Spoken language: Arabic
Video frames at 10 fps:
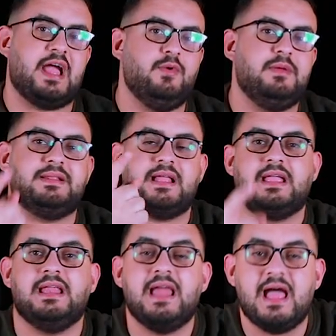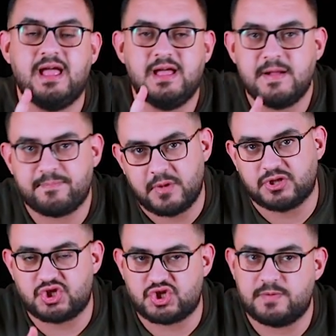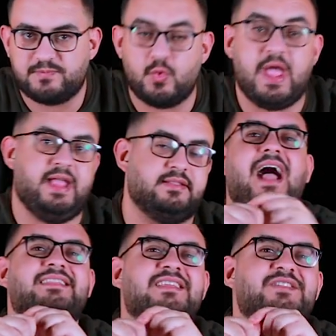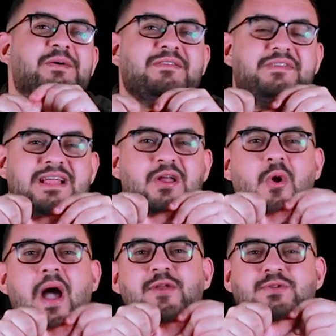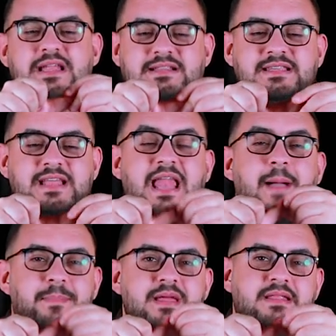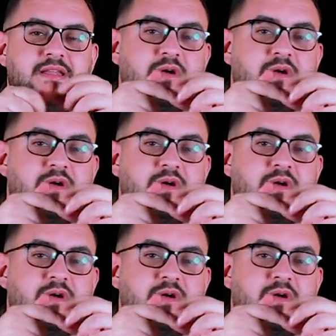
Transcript: قوي متاجل لها ماتش واحد عندنا دبل في الجوله 31 هيلعب بيرنلي